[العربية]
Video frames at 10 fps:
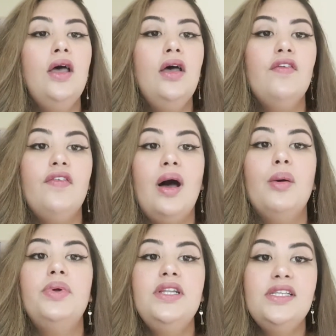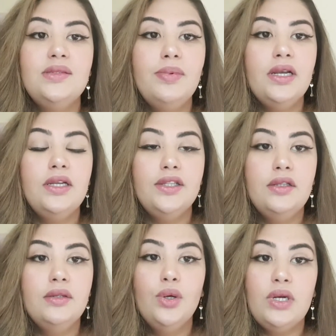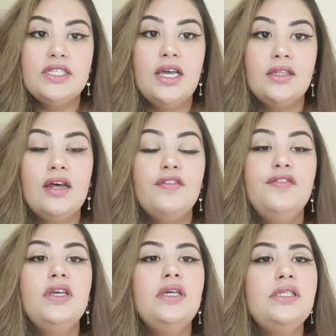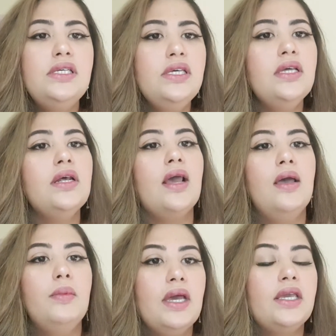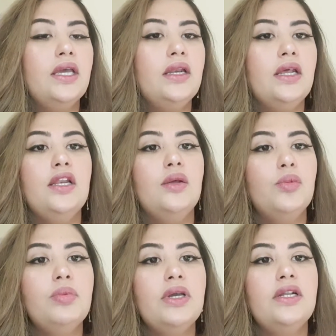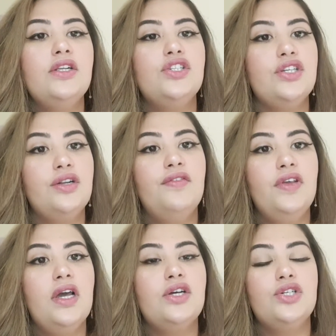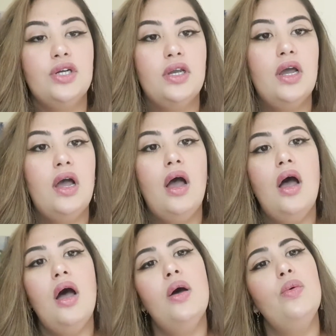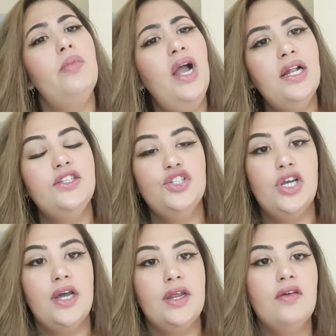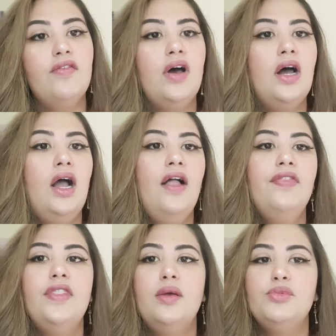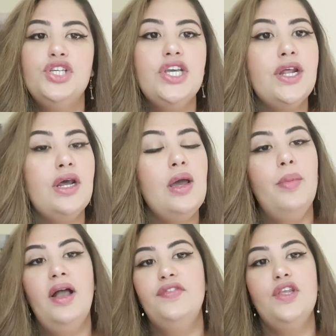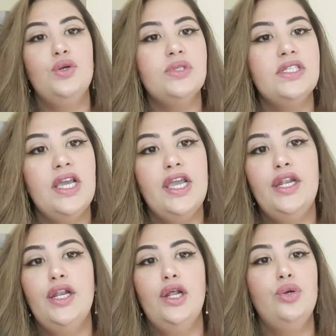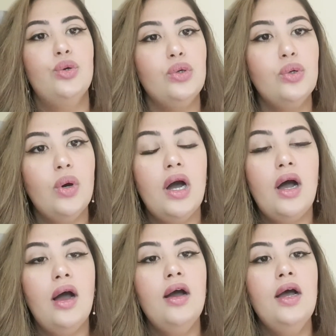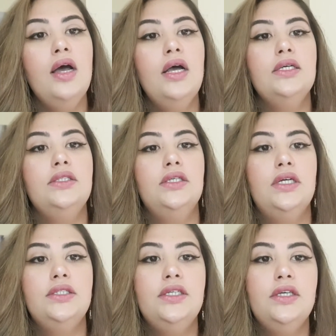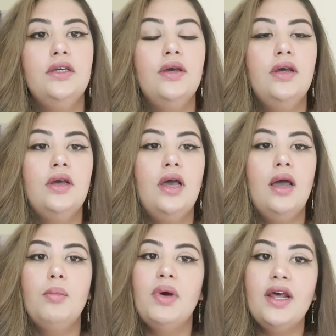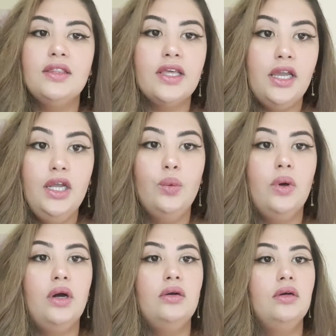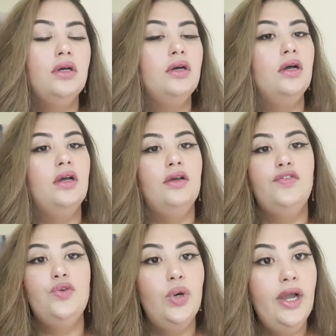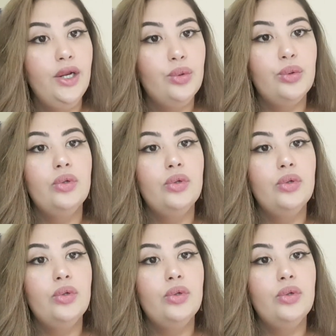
فبالنسبة لدولة قطر في كتير أماكن اللي ممكن نشتري فيها شقة أو محل تجاري فعدنا مشيرة عدنا الوسيل اللؤلؤة يعني آه، مناطق حلوة فيو حلو